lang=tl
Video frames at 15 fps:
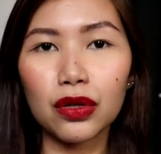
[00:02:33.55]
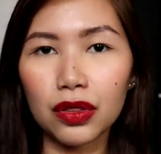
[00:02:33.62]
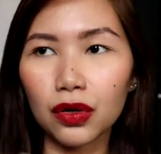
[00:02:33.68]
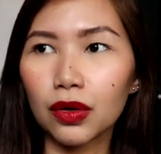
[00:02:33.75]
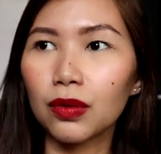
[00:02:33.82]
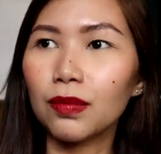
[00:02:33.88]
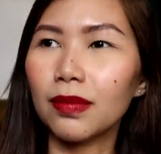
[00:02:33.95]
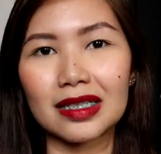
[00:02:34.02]

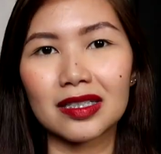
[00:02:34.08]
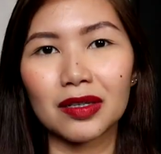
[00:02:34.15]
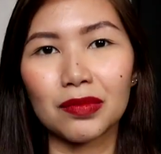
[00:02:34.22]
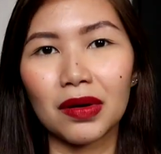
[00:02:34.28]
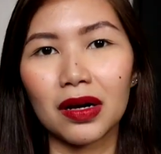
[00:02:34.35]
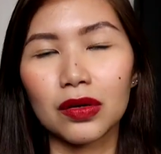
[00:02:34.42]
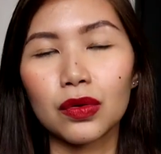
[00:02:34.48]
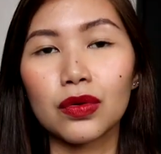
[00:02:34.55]
Although, isa sa
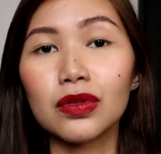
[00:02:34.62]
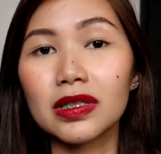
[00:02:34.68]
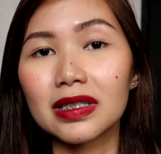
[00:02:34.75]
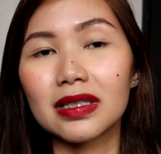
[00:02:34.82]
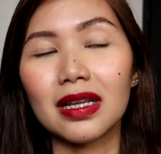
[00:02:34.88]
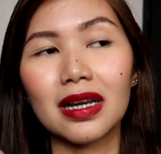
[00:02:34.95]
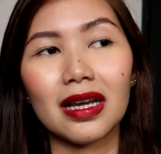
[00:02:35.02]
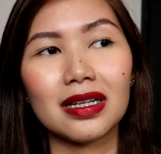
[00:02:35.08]
mga
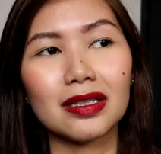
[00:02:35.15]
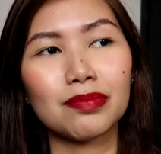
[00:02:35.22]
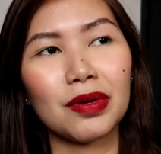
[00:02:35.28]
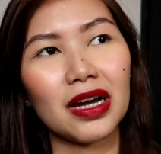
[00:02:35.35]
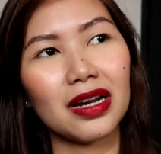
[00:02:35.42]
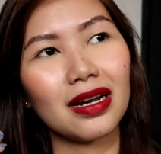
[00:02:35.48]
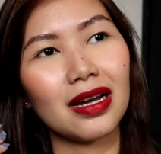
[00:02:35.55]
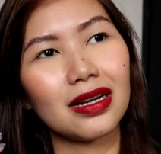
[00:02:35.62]
goals nila is
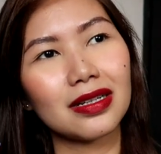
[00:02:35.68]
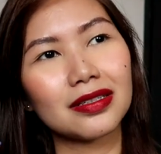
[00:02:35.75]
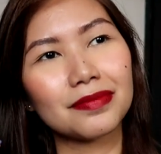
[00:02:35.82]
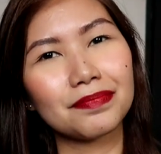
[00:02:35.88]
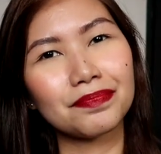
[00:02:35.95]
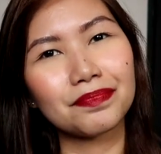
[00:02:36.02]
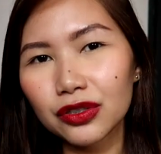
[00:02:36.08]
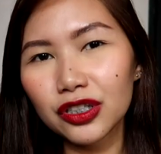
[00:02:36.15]

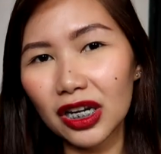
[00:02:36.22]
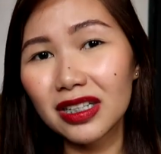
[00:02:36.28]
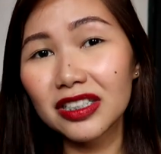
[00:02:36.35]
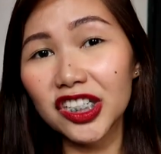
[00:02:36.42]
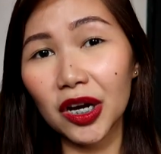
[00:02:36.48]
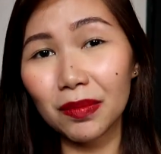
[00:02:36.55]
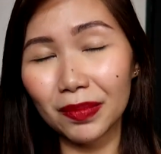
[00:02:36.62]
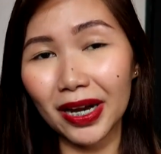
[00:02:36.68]
parang social
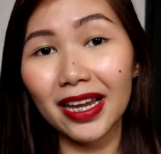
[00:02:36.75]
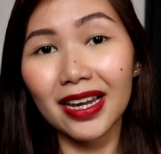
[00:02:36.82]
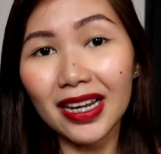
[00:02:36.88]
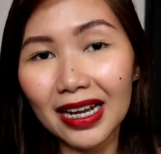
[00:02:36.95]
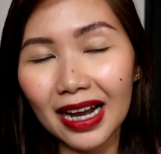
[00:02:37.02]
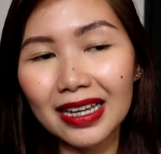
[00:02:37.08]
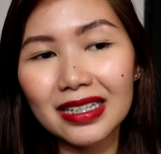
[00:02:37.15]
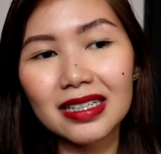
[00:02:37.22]
siyang
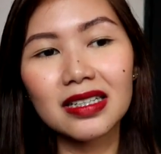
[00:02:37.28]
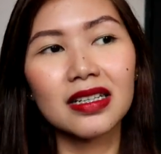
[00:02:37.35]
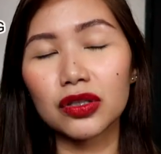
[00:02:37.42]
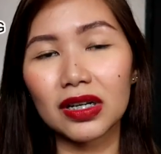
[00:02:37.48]
pakinggan.